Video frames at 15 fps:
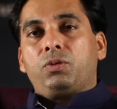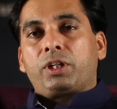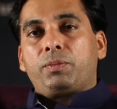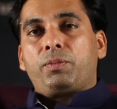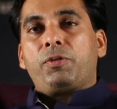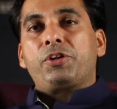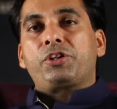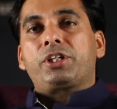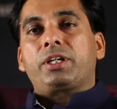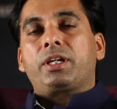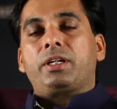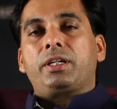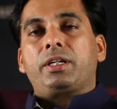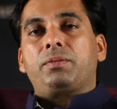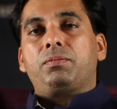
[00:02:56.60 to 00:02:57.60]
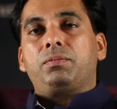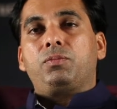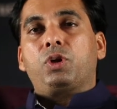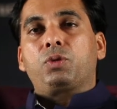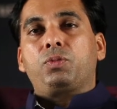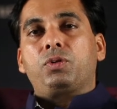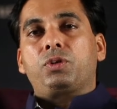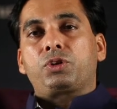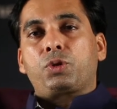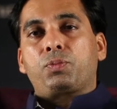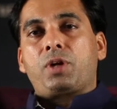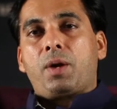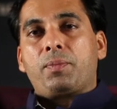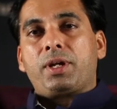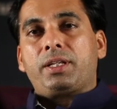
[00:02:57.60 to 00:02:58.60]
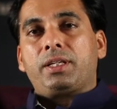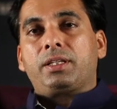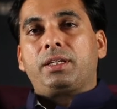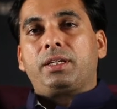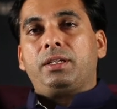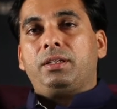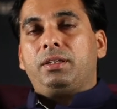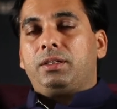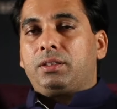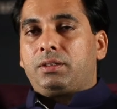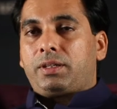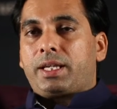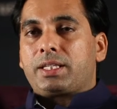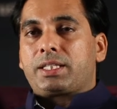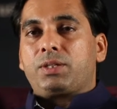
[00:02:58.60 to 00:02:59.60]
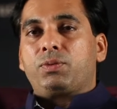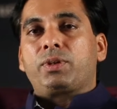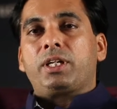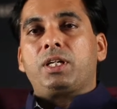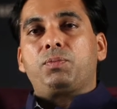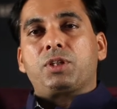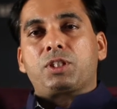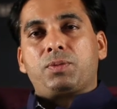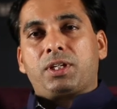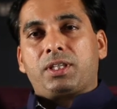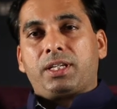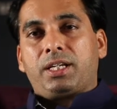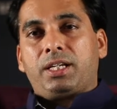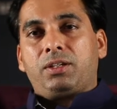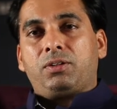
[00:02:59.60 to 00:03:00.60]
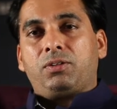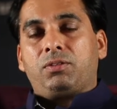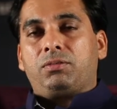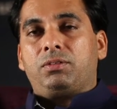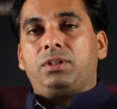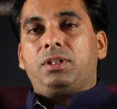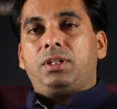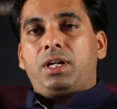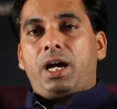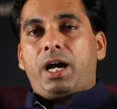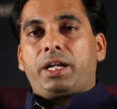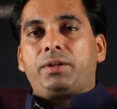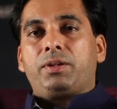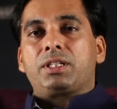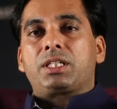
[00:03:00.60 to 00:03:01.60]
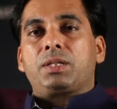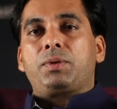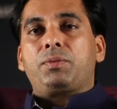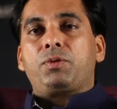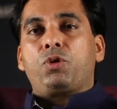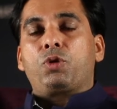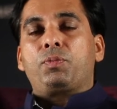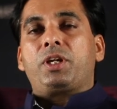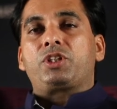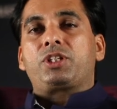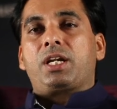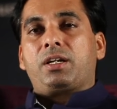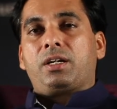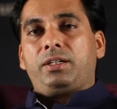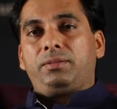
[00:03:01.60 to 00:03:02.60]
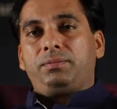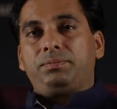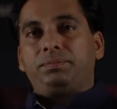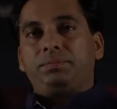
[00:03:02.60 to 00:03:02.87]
उनके भविष्य के लिए बहुत बहुत शुभकामनाएं देते हैं कि ऐसे ही उनके नंबर्स बढ़ते रहें और आने वाले समय में और भी अच्छा करें